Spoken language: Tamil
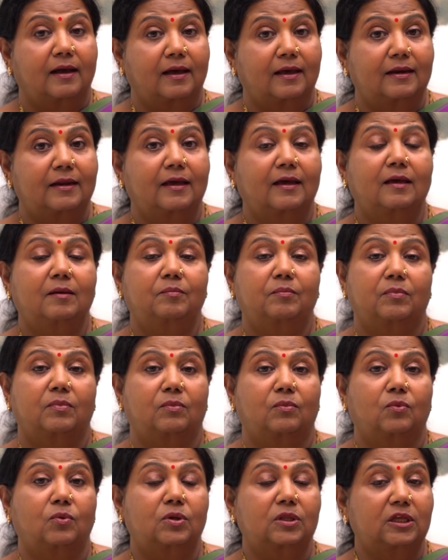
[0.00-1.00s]
ஆனால்
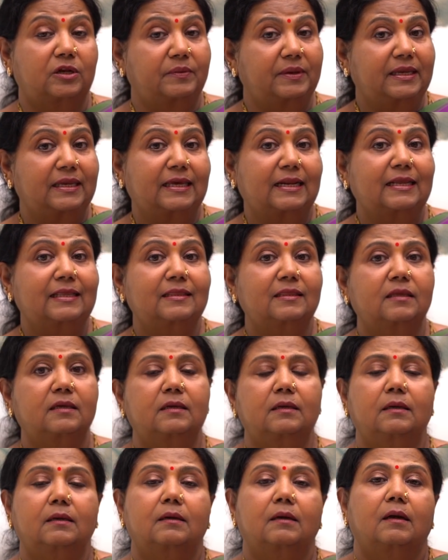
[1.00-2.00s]
ஒரு தடவை இறந்து
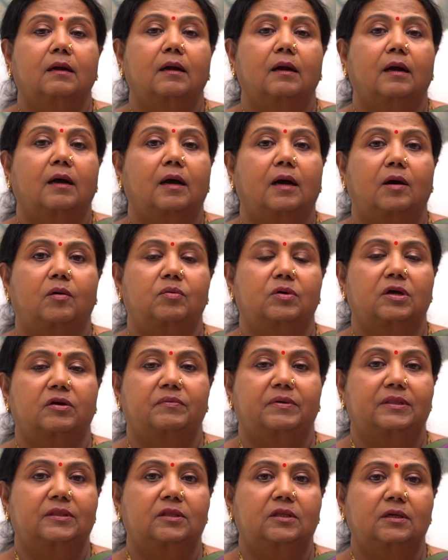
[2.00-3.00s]
அவங்க
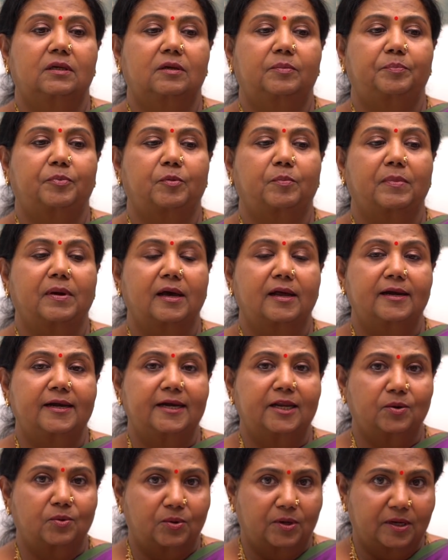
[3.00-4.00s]
வந்து இப்போ
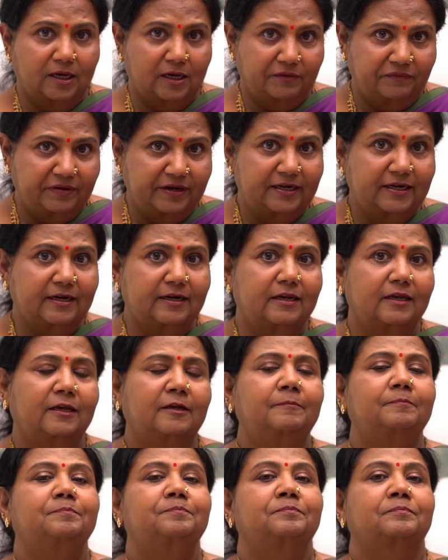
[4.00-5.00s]
மானிட உடலை விட்டுட்டு
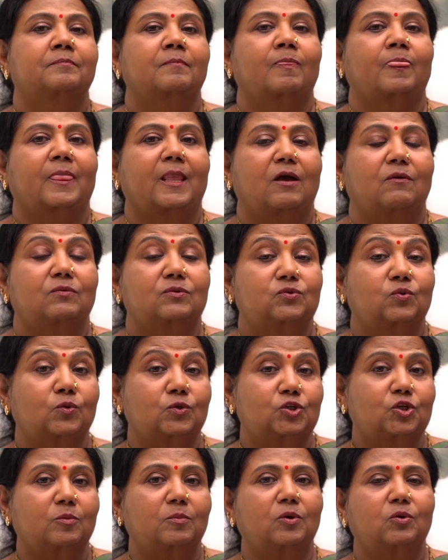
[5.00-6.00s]
அவங்க
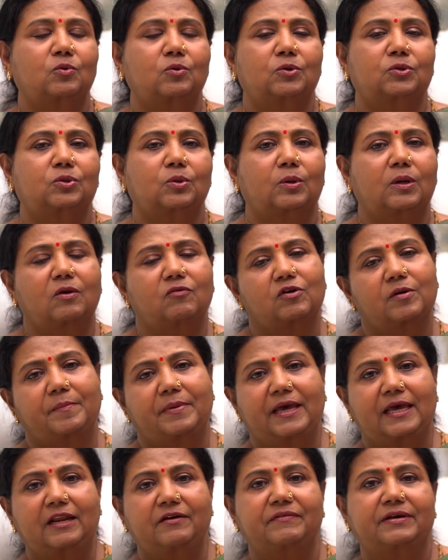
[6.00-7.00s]
சூட்சம உருவத்தோடு அவங்க மேலே